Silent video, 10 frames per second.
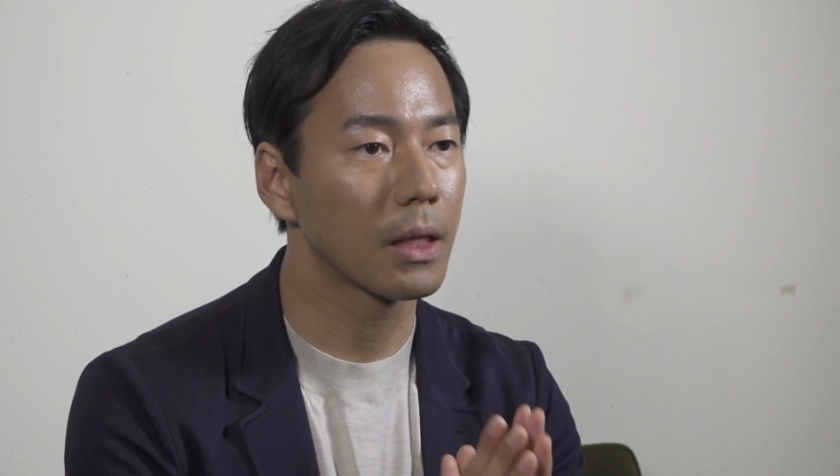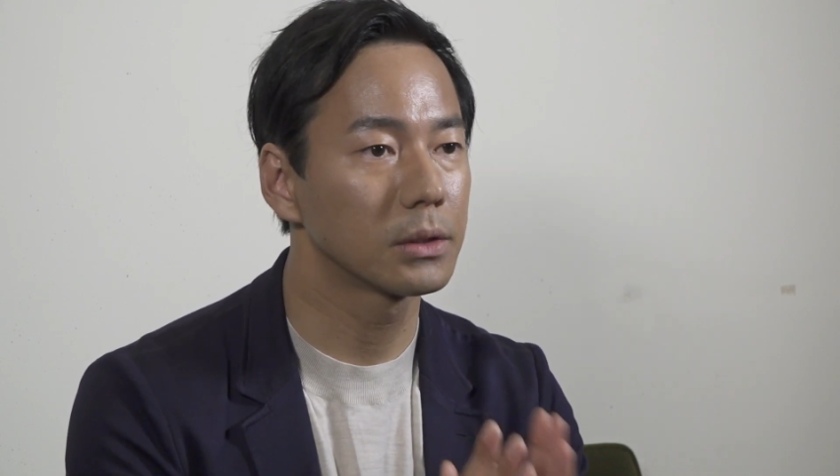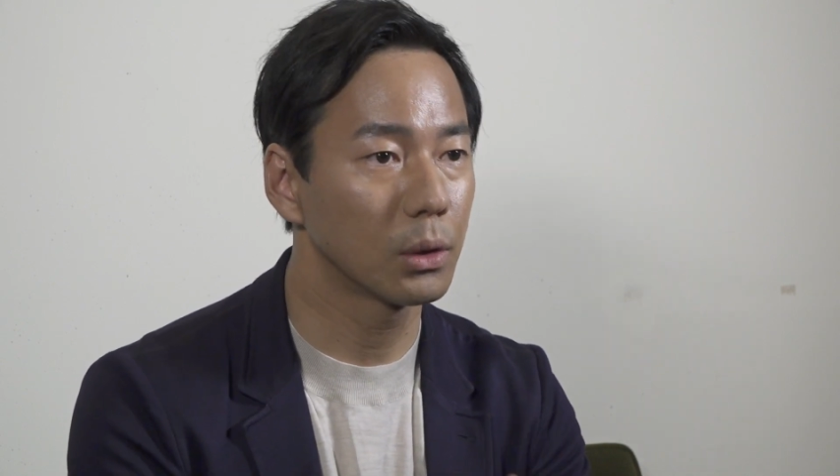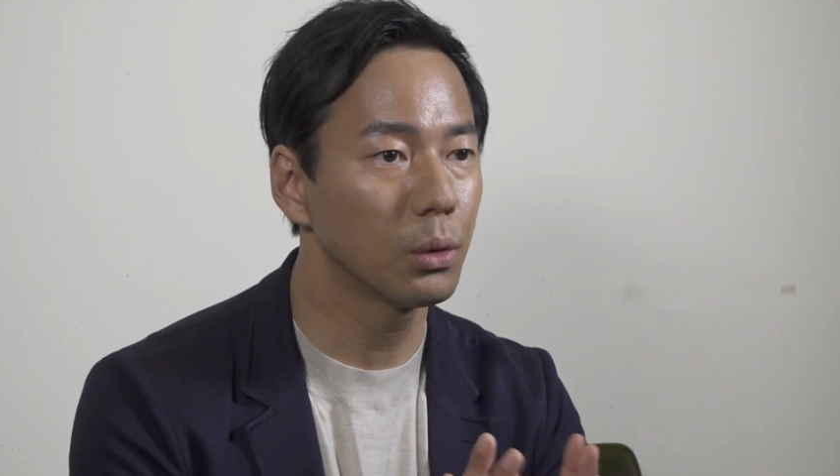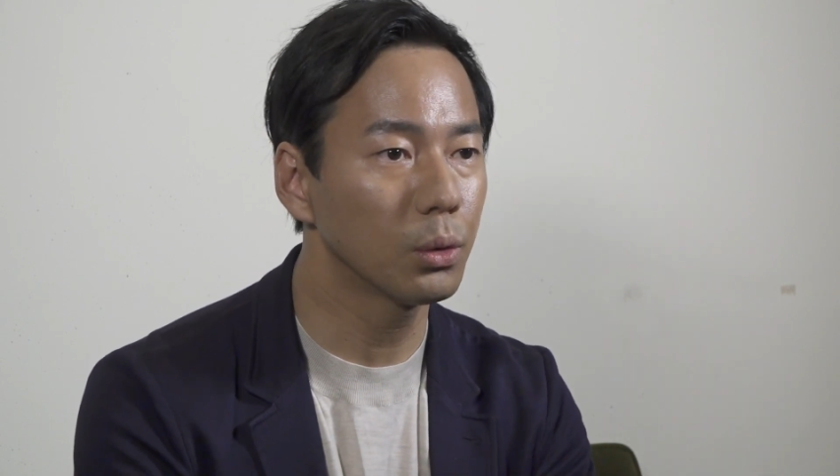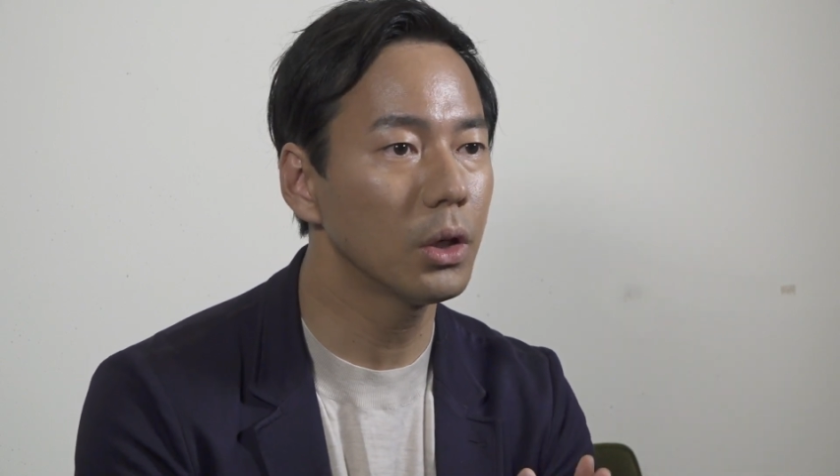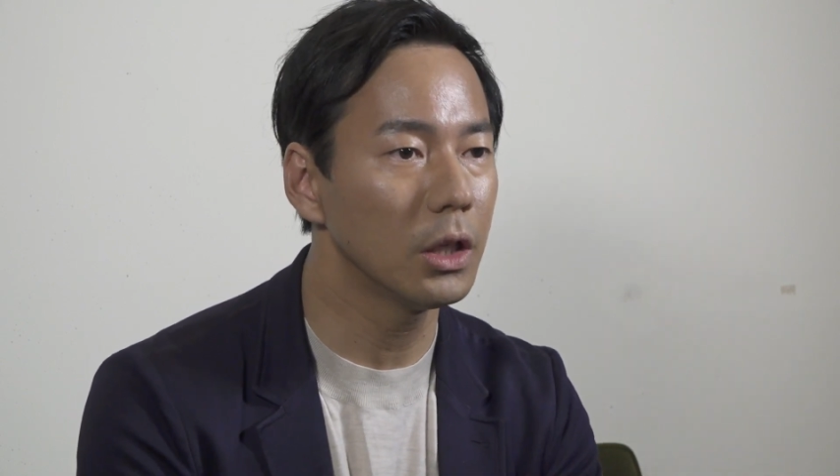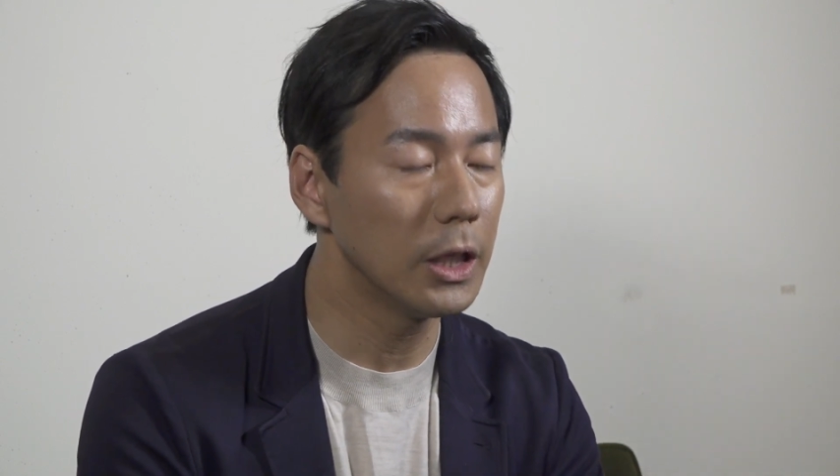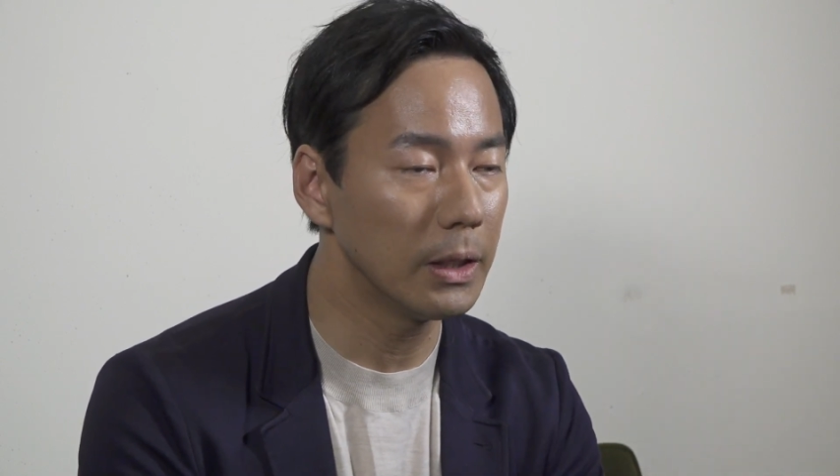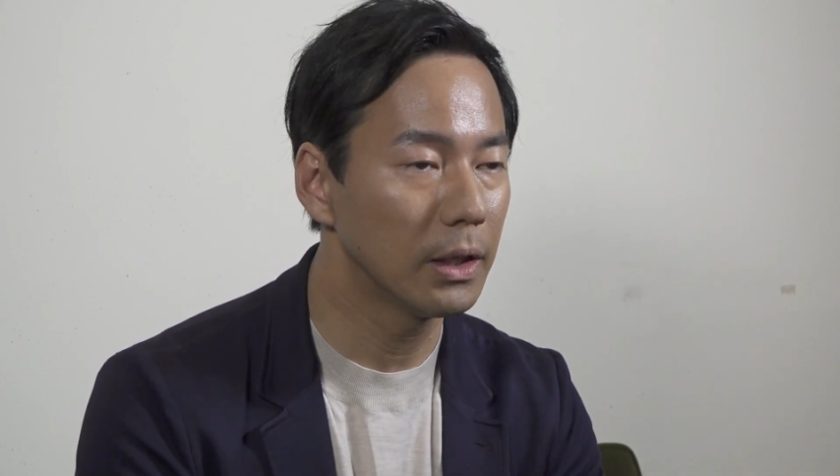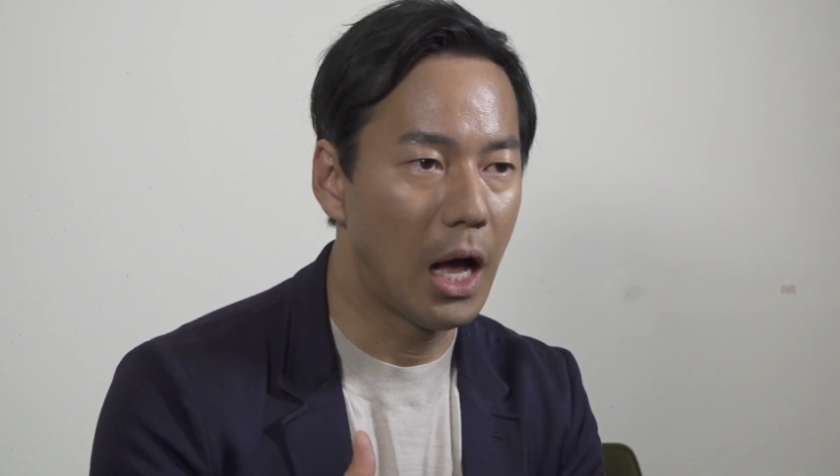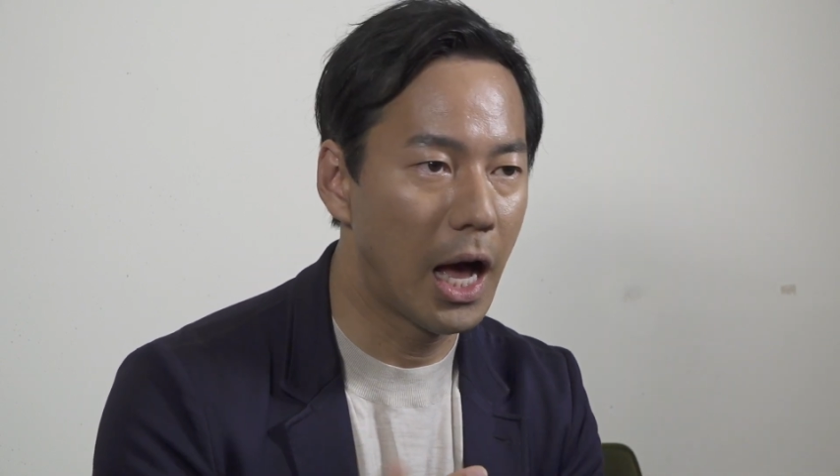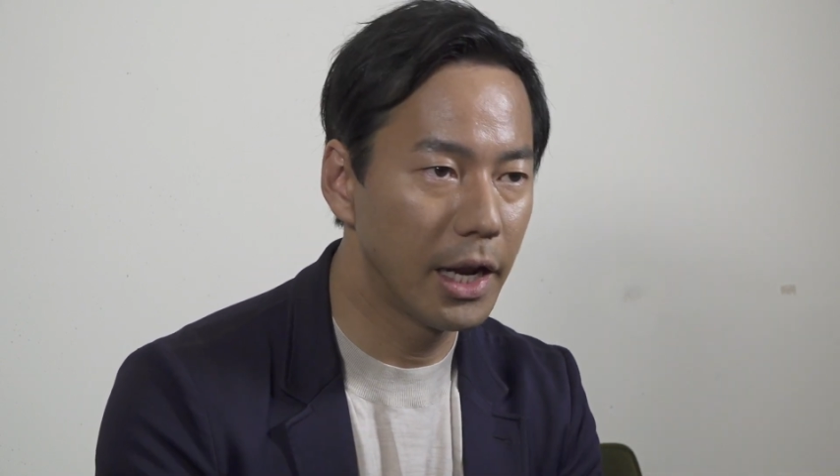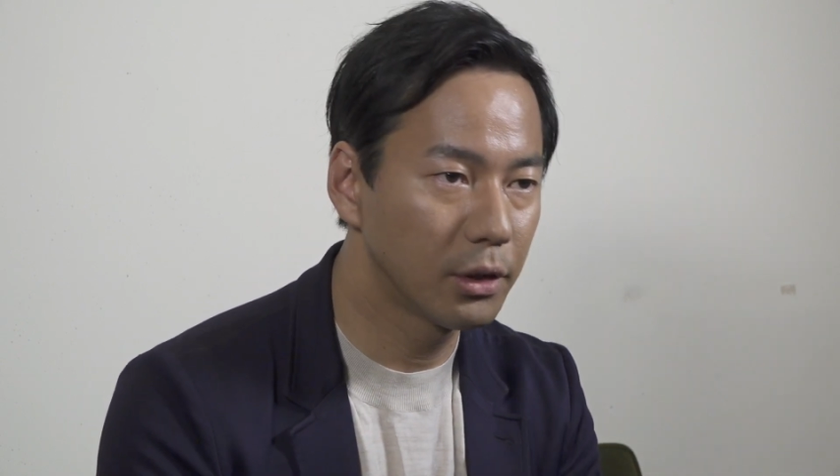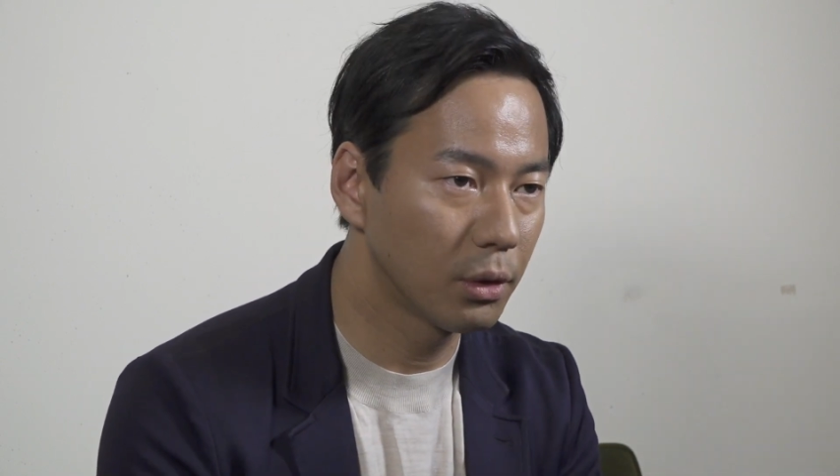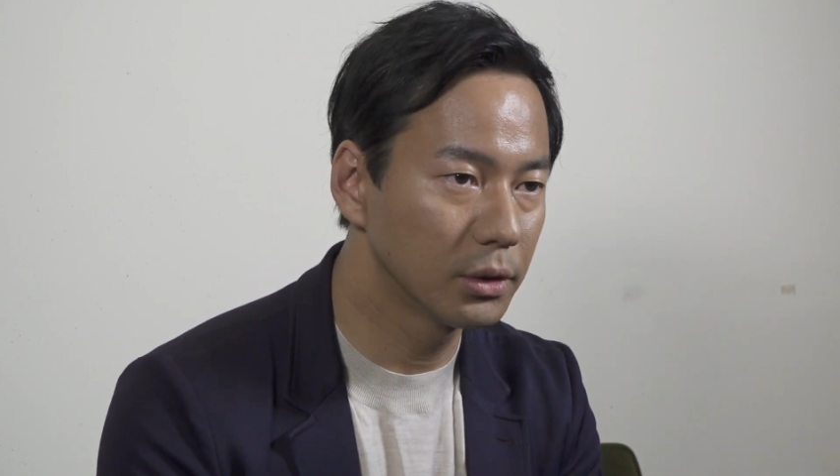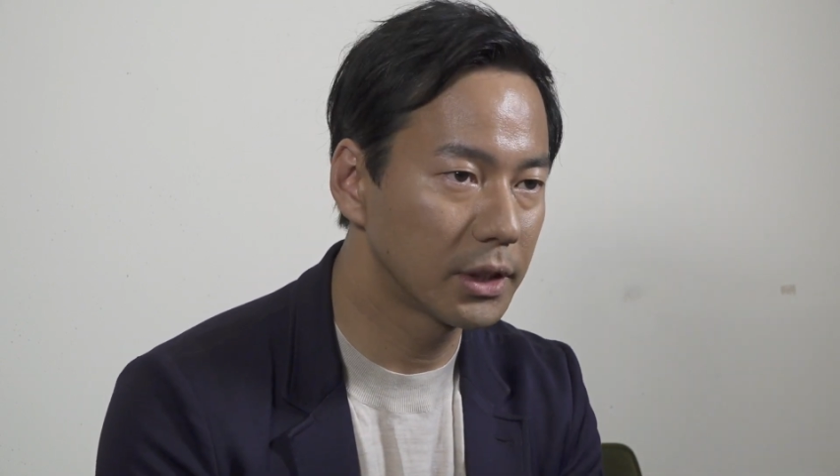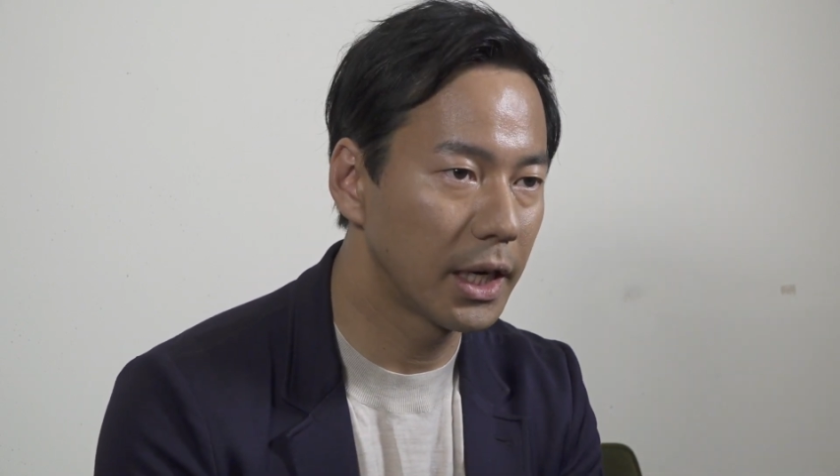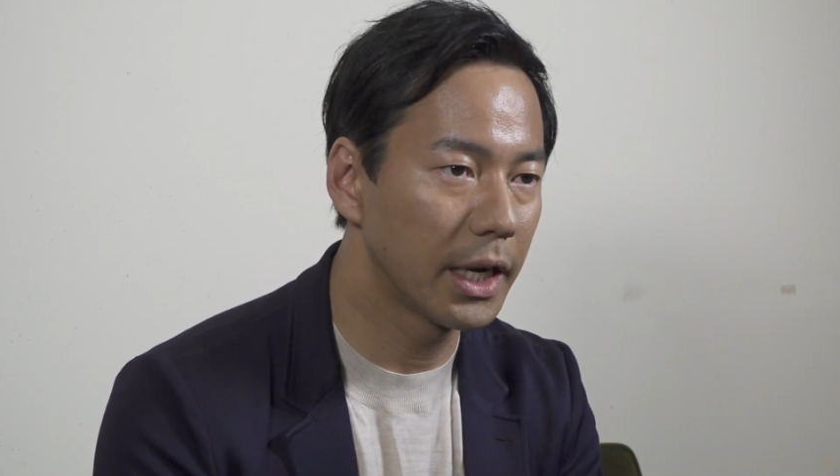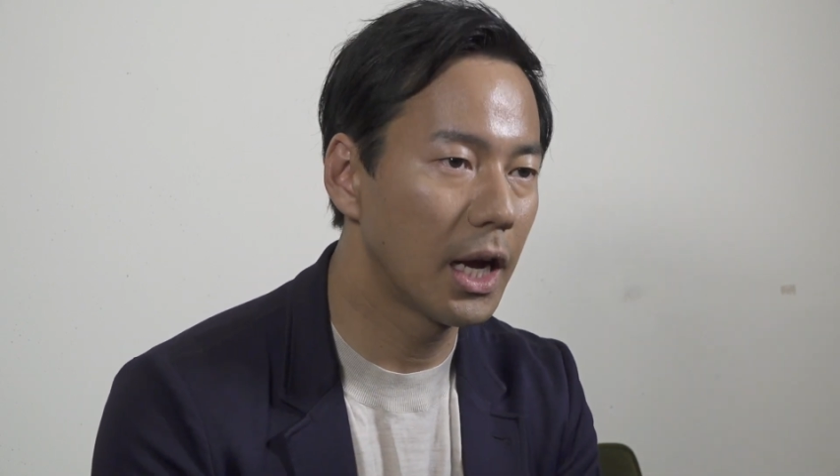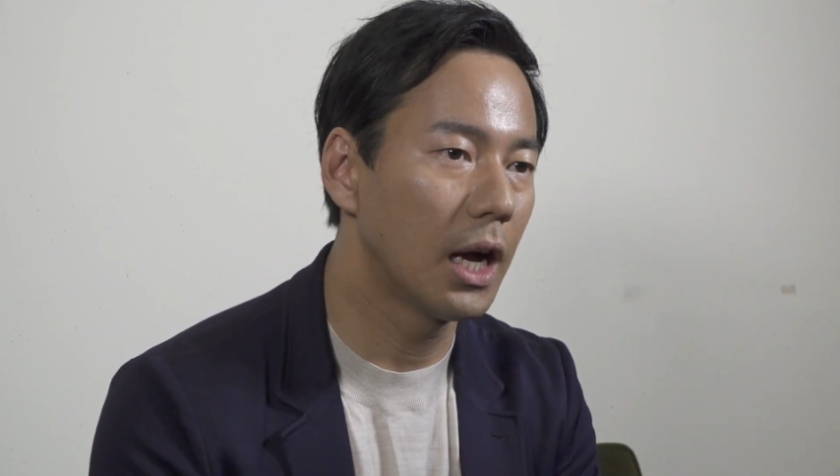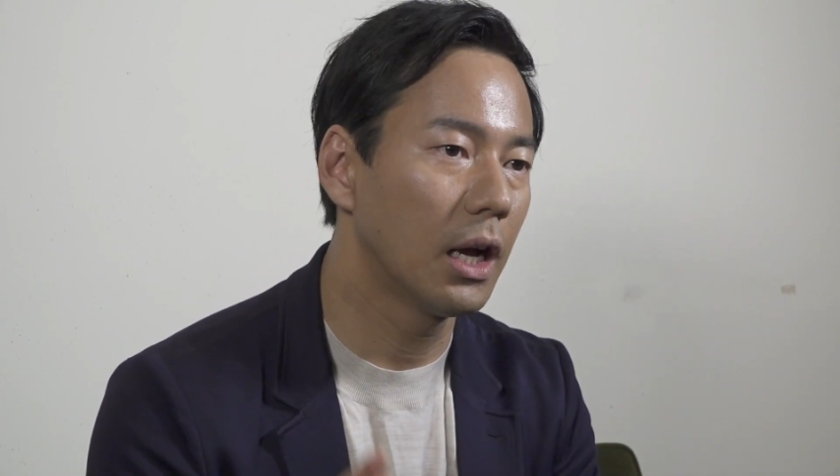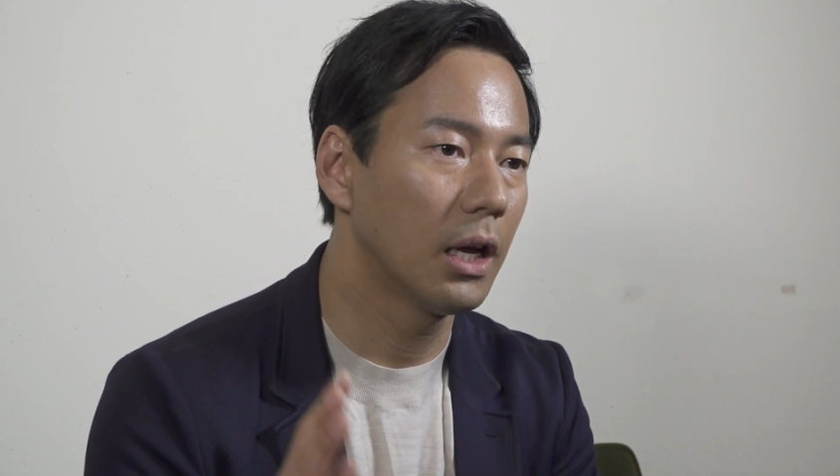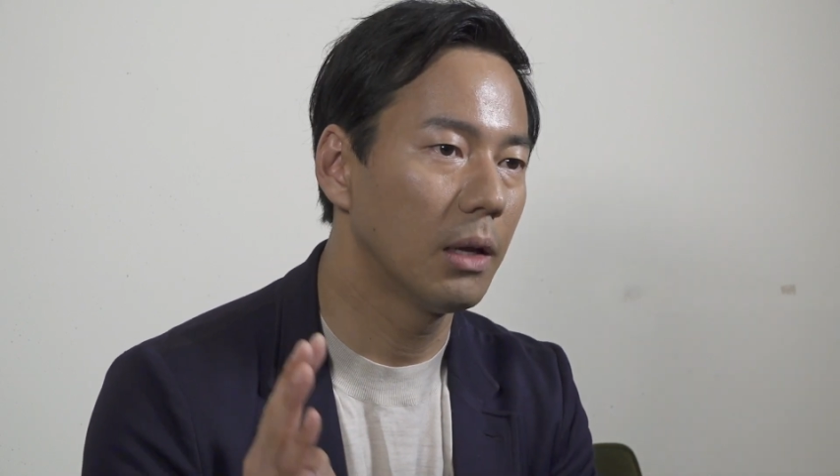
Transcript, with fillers: その時にアイトン・セナや